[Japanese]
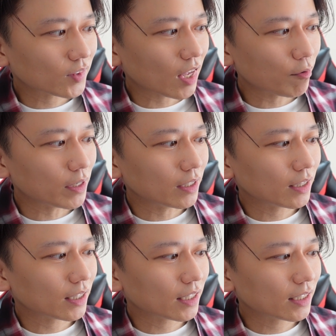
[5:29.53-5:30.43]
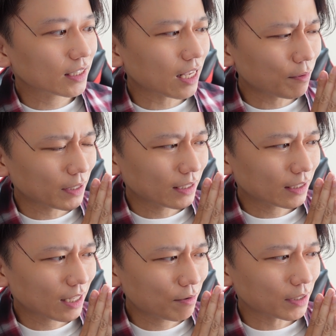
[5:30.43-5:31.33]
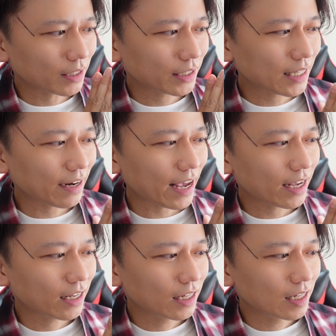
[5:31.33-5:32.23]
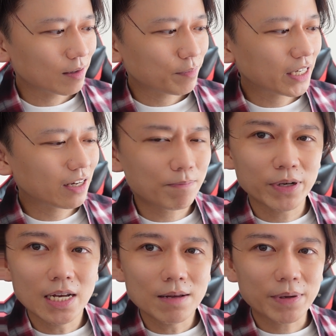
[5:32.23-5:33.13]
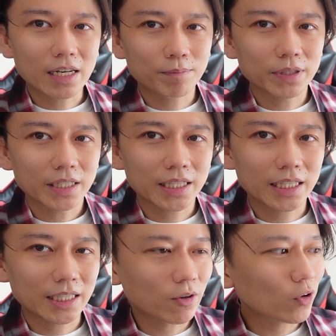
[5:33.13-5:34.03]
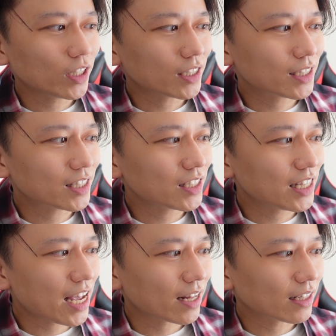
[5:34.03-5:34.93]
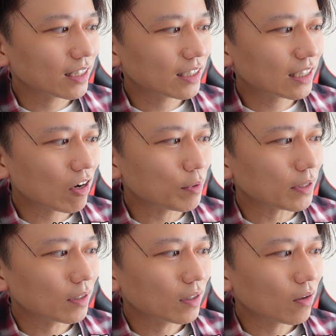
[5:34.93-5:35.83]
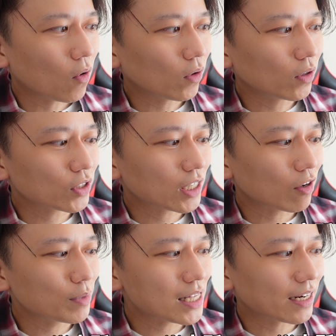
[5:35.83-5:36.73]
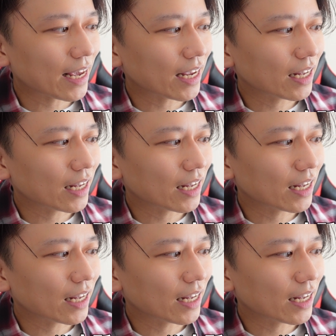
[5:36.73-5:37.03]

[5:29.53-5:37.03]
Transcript: 頼む頼む頼む来てくれピックアップピックアップ昨日に続いて頼む炎の力を見せてくれ